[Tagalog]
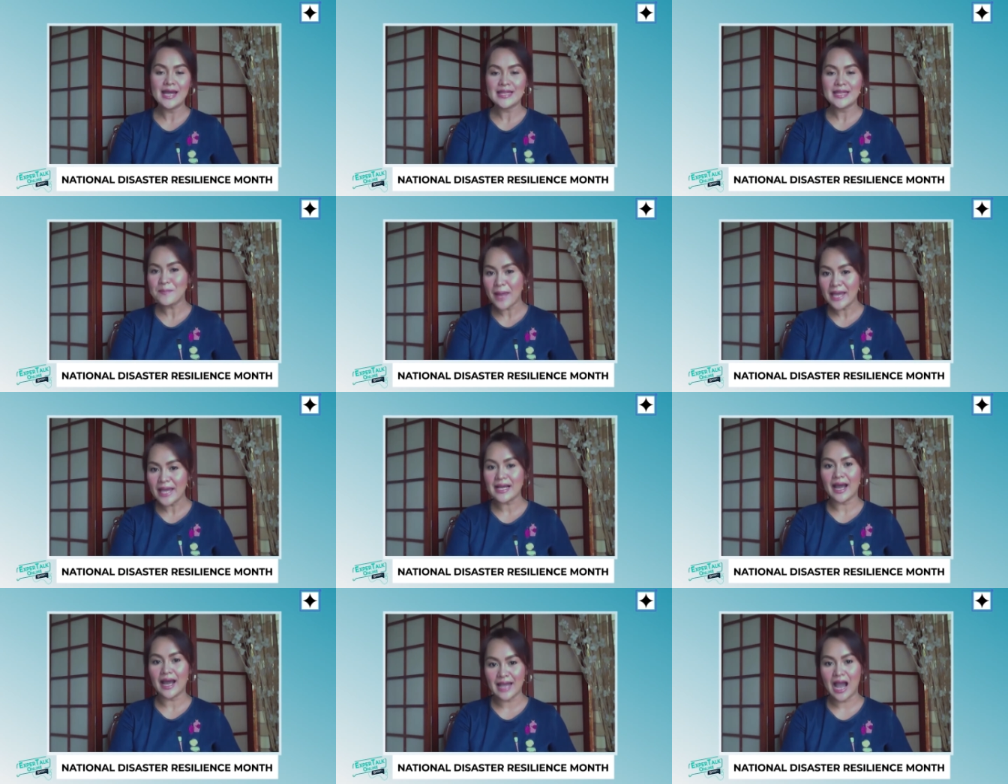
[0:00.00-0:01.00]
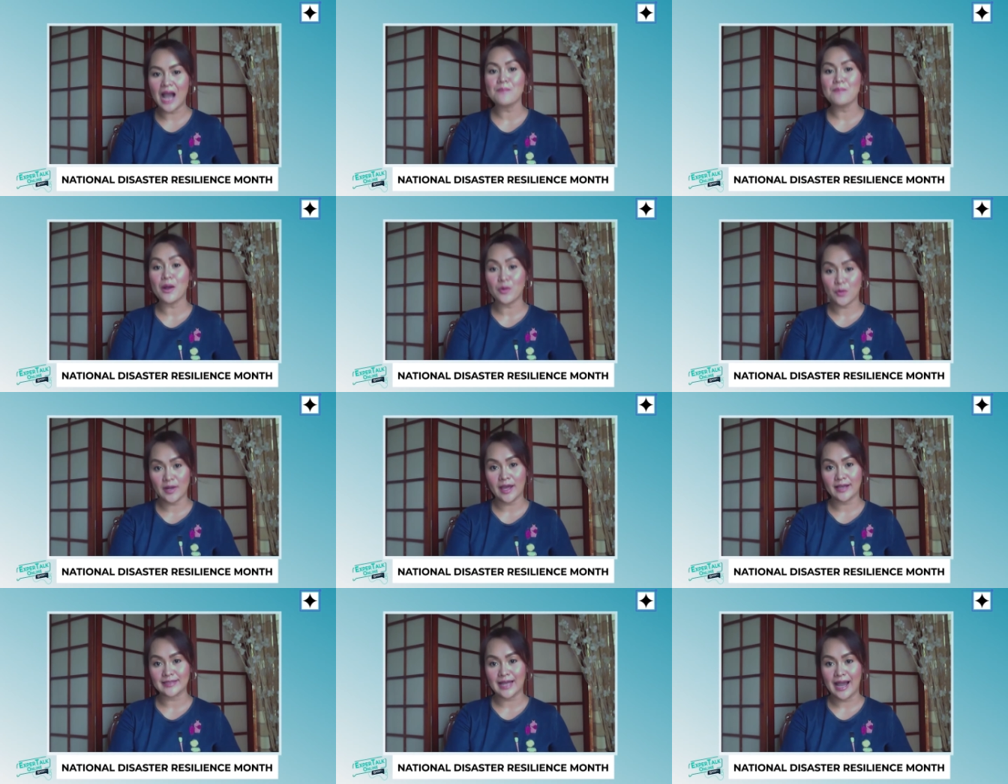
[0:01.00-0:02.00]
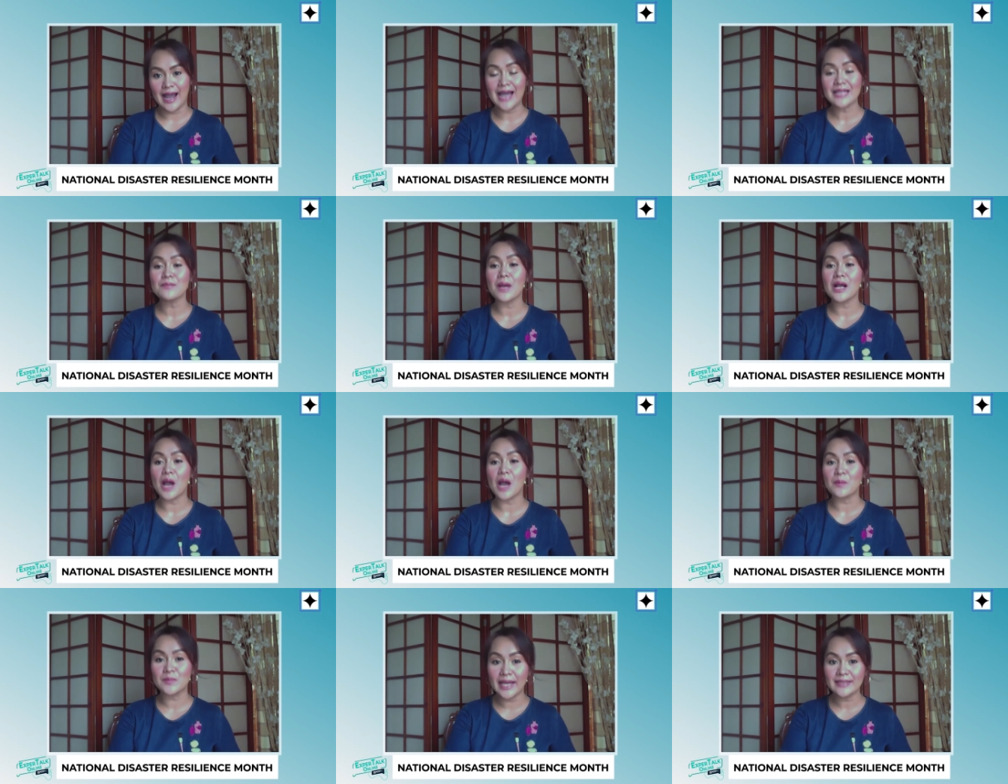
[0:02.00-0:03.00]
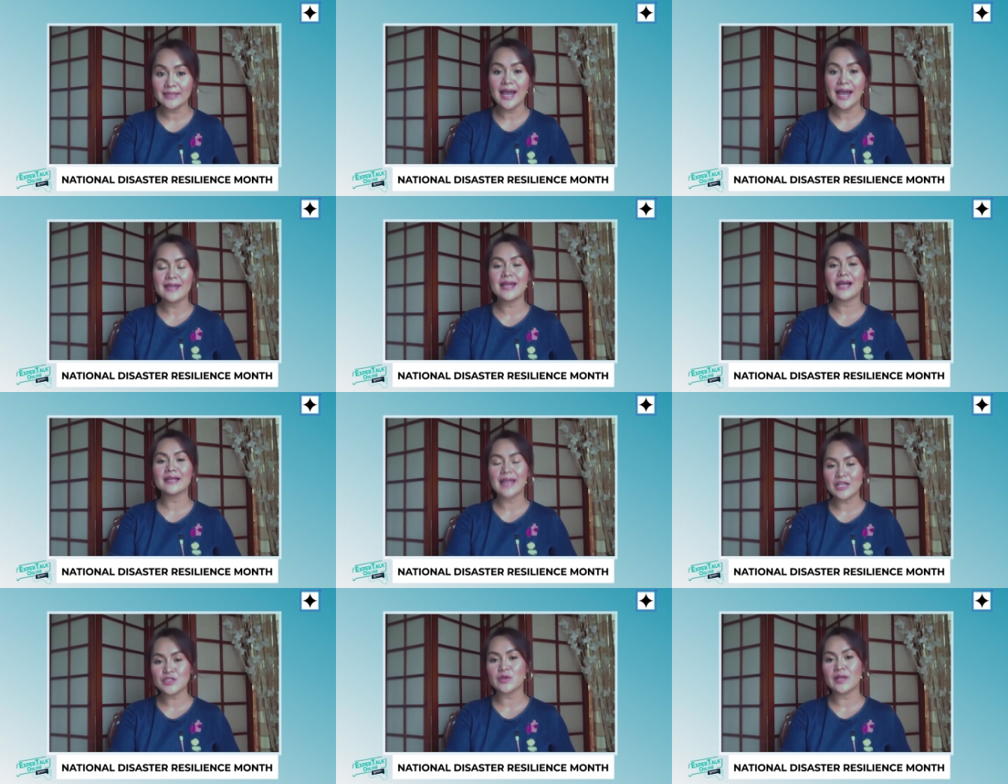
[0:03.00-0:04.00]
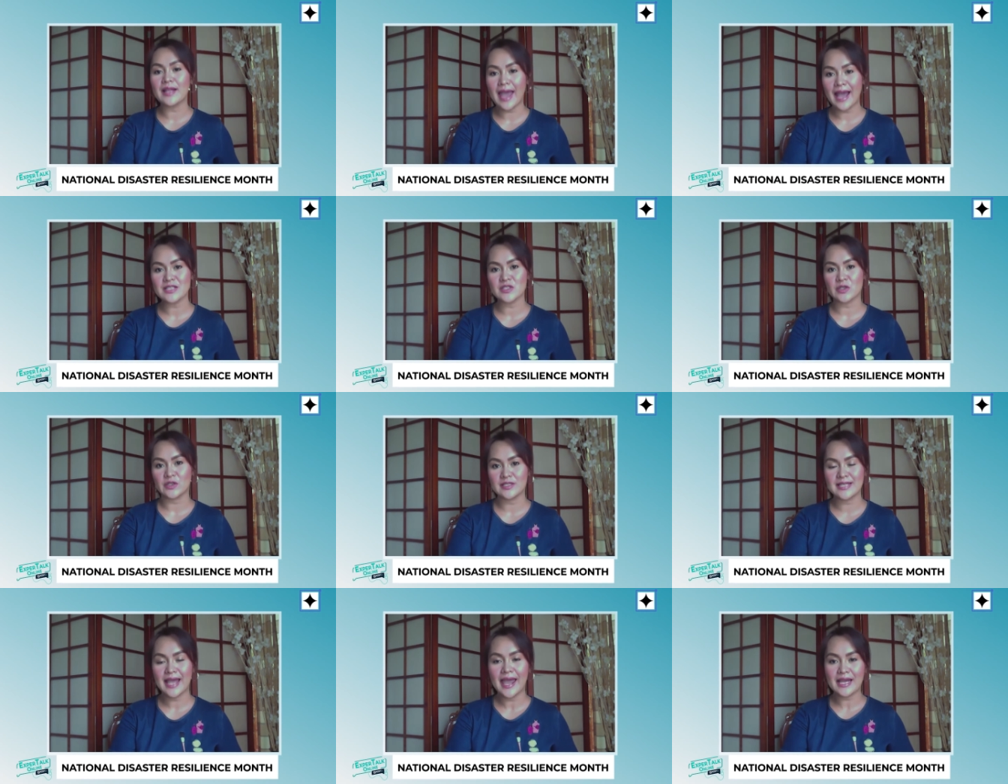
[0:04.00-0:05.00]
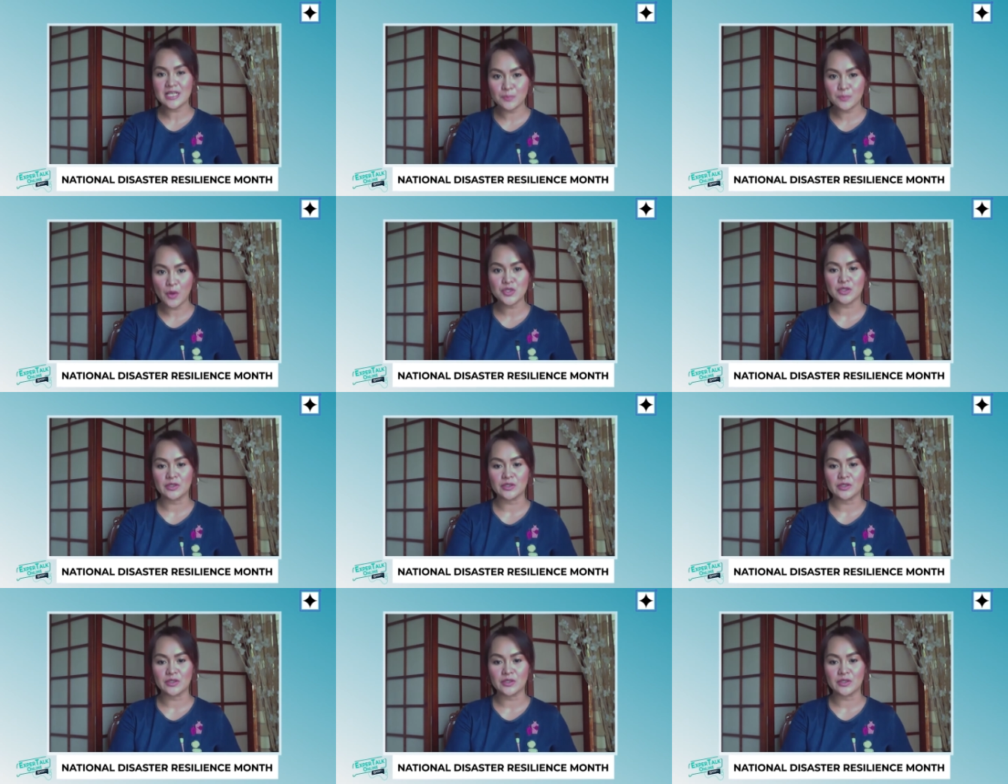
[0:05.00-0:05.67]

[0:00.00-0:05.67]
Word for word: na may kakayahang magkolekta at mag-update ng natural hazards, exposure,